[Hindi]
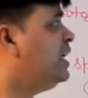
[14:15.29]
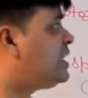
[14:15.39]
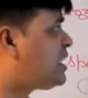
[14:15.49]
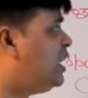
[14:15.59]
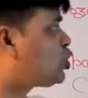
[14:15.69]

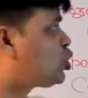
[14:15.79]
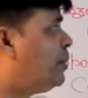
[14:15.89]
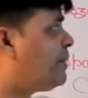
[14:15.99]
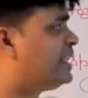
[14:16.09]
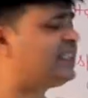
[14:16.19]
इसलिए उसको
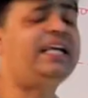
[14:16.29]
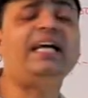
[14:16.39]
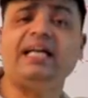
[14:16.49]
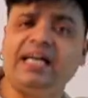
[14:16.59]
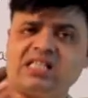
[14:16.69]
हम कहते
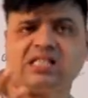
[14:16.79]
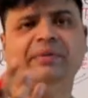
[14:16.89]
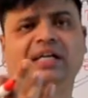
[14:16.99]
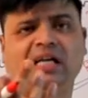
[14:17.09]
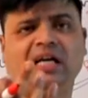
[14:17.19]
हैं ए
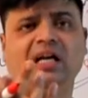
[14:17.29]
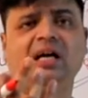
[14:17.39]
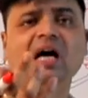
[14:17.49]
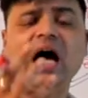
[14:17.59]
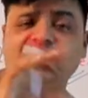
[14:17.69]
सिमिट्रिकल
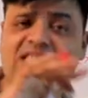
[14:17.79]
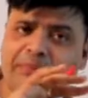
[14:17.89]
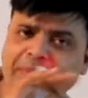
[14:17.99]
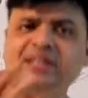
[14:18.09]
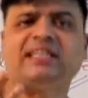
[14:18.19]

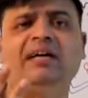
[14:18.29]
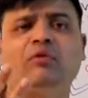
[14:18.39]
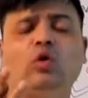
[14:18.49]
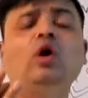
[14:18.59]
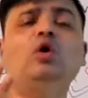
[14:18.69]
असममित है
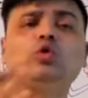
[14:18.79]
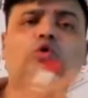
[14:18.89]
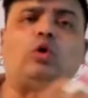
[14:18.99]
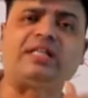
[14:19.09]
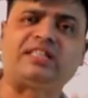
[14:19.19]
वो
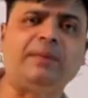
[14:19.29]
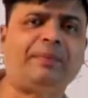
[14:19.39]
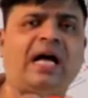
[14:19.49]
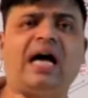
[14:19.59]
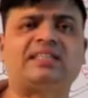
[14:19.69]
उसको किसी
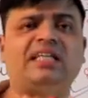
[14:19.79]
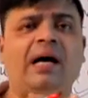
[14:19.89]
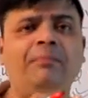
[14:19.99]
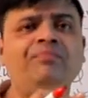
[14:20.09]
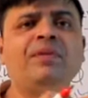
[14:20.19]
प्रकार से
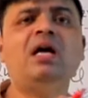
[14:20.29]
हम